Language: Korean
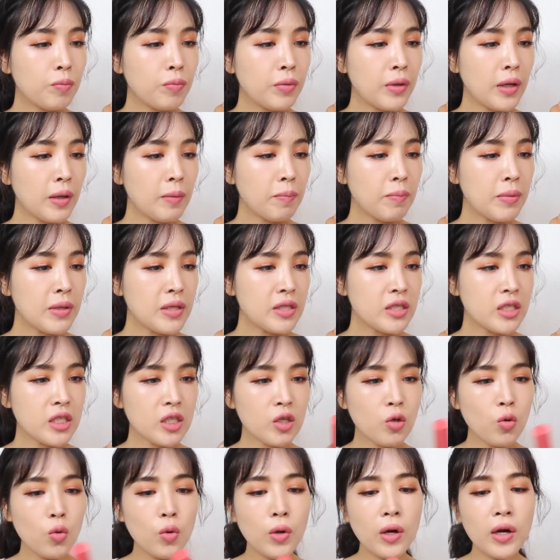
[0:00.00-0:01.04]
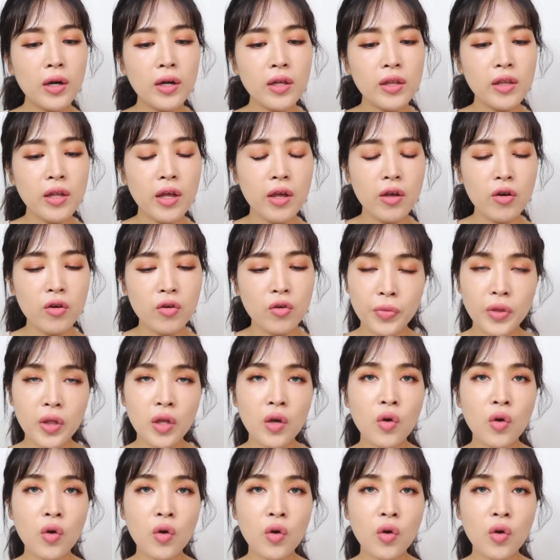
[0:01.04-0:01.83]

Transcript: 브릭 피치 코랄인데요.